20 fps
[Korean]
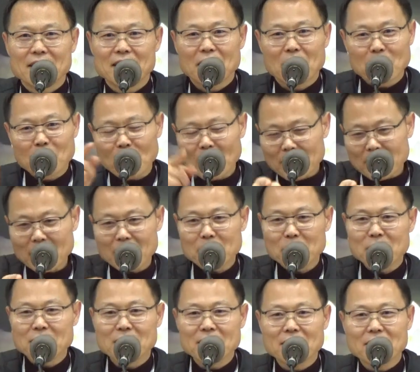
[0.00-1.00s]
네가
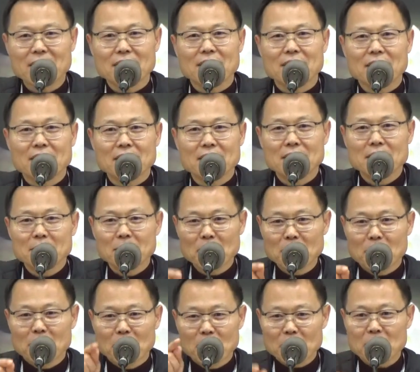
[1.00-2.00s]
봤다고 쳐. 그
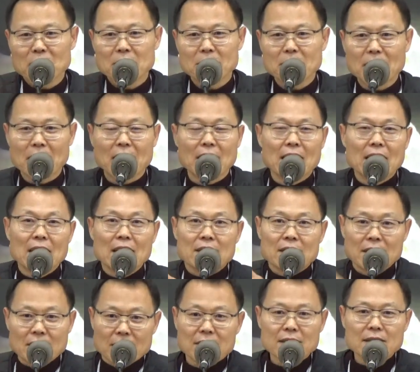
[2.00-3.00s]
본 모습에
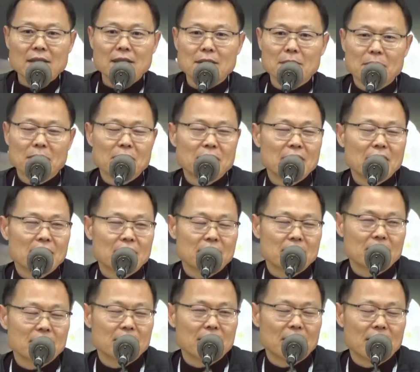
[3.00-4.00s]
진실이
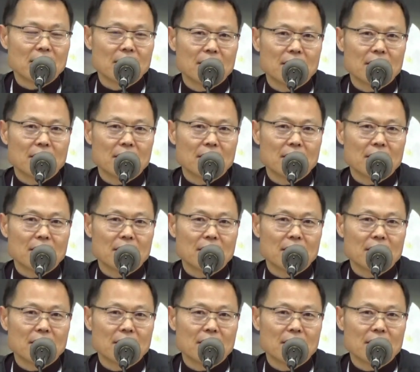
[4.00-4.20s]
뭐냐는 거야.